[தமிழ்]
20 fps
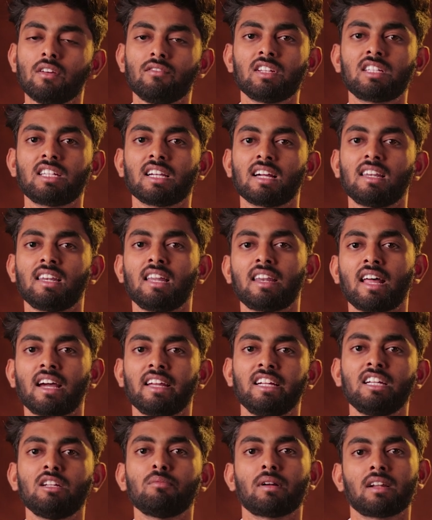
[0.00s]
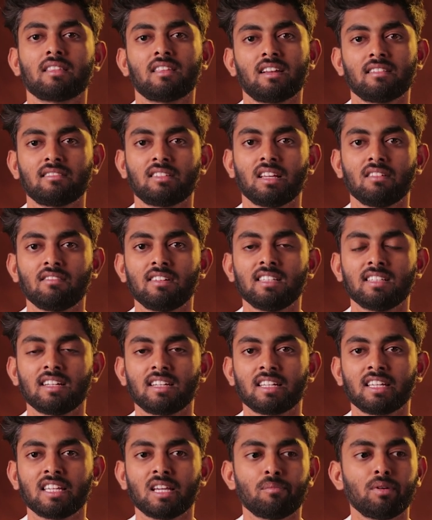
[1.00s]
விஷயங்களில் நான் ஈடுபட தானே செய்ய
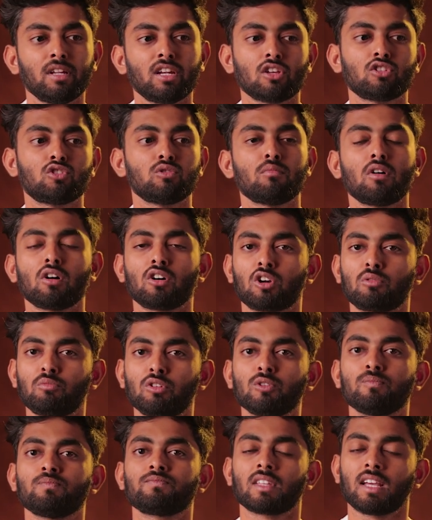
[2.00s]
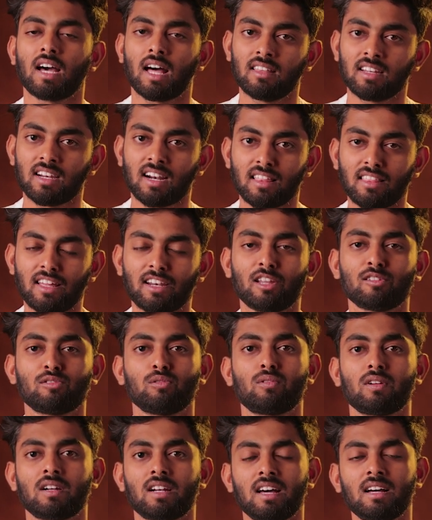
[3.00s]
வேண்டியதாக இருக்குது எப்படி நான் சும்மா உட்கார முடியும் அதனால தான் என்ன
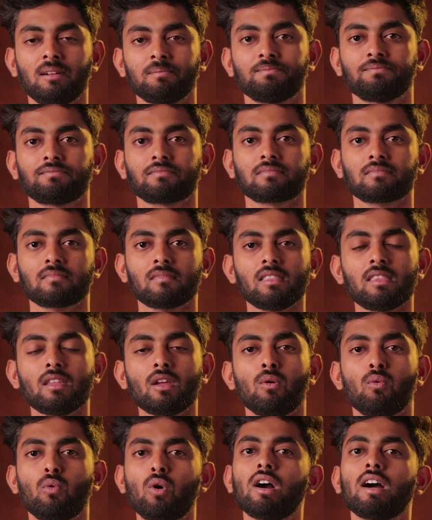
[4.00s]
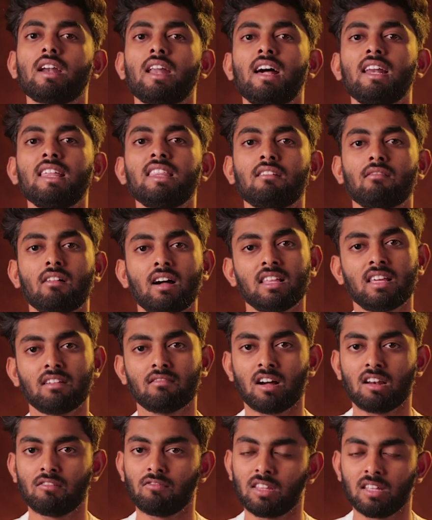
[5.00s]
சொல்கிறேன்னா உங்களால் இந்த
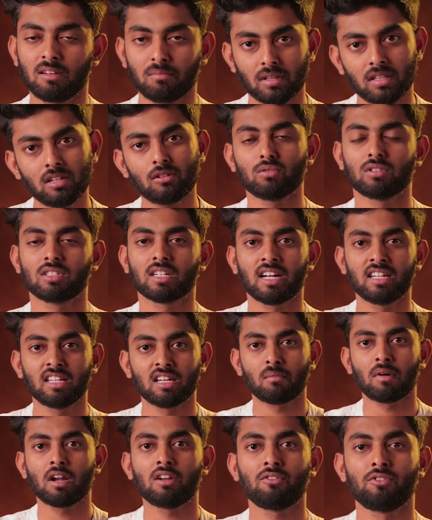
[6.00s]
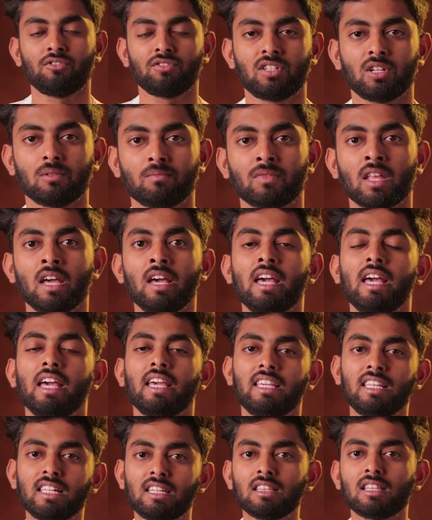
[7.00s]
வாழ்க்கை வாழ்வது என்பது கொஞ்சம் கடினமான ஒரு விஷயம்
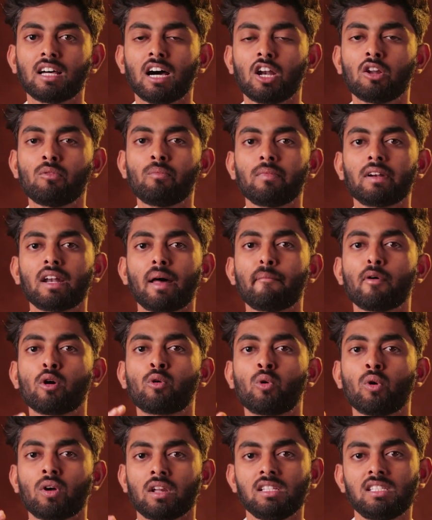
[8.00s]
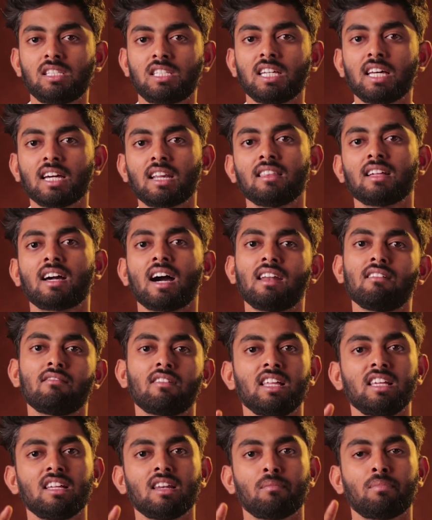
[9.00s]
இருந்தாலும் நம்ம குறைஞ்சிக்கிறதுக்கான
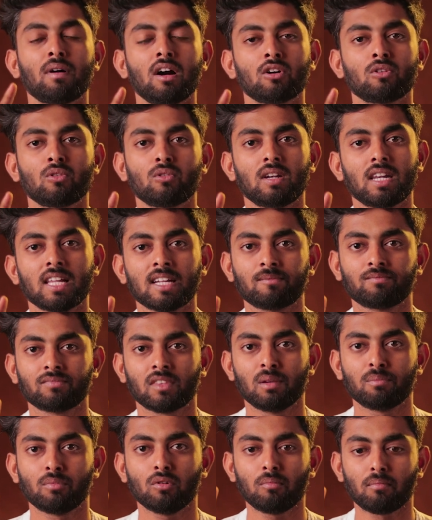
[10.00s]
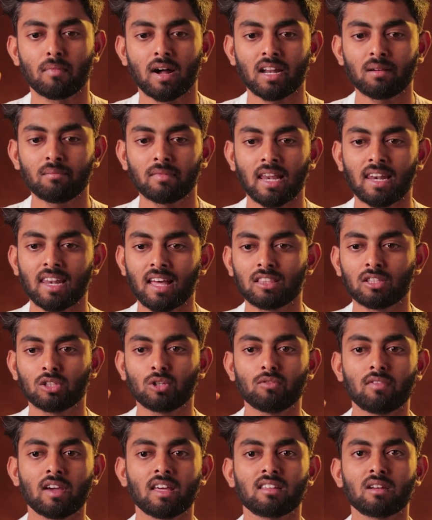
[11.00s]
வழிகளை பார்க்கணும்ல இப்போது மனம்
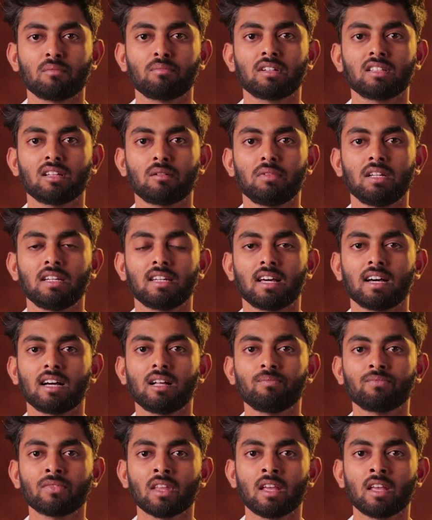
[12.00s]
எல்லாத்துக்கும் வேதனைப்படுது அப்படின்னா